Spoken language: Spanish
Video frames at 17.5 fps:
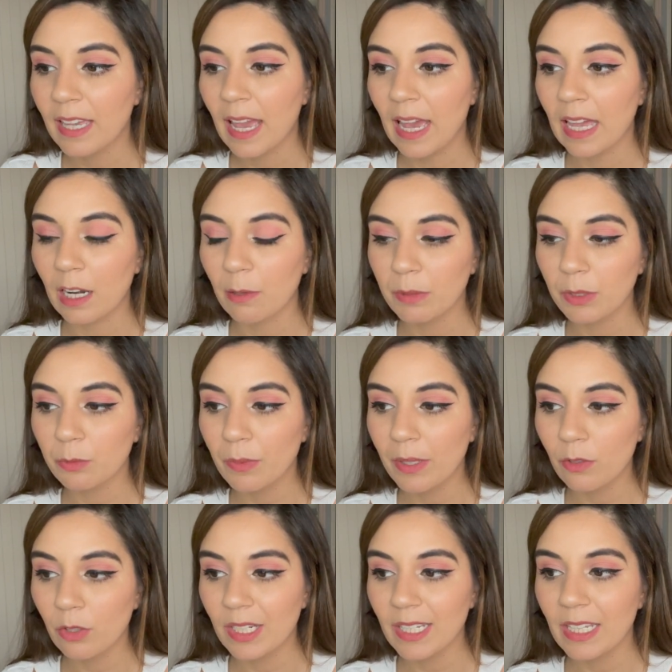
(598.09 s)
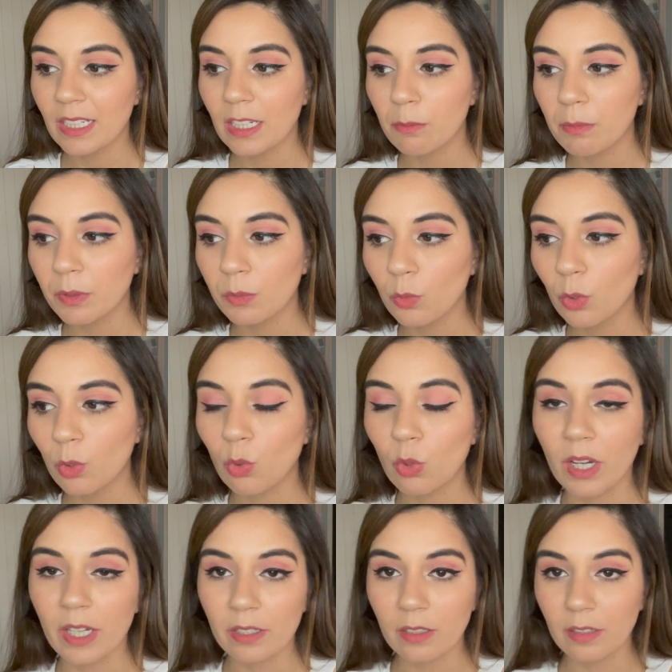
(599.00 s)
a la misma hora y en el mismo
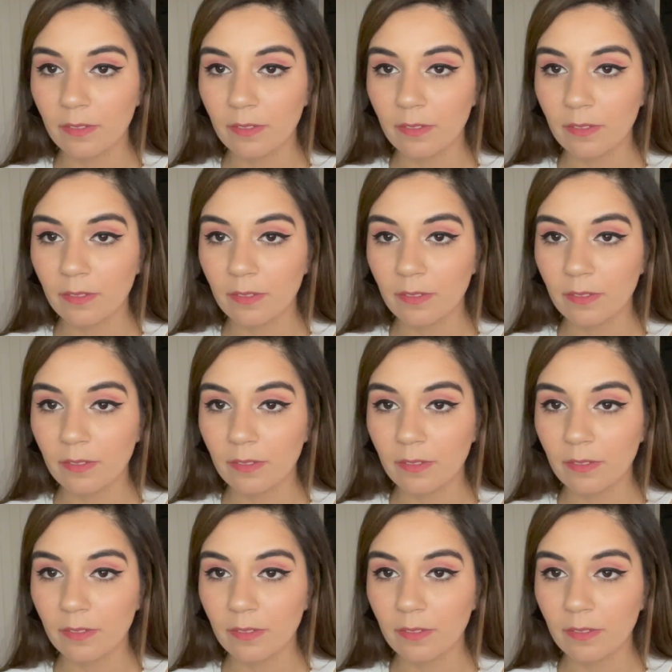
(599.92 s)
lugar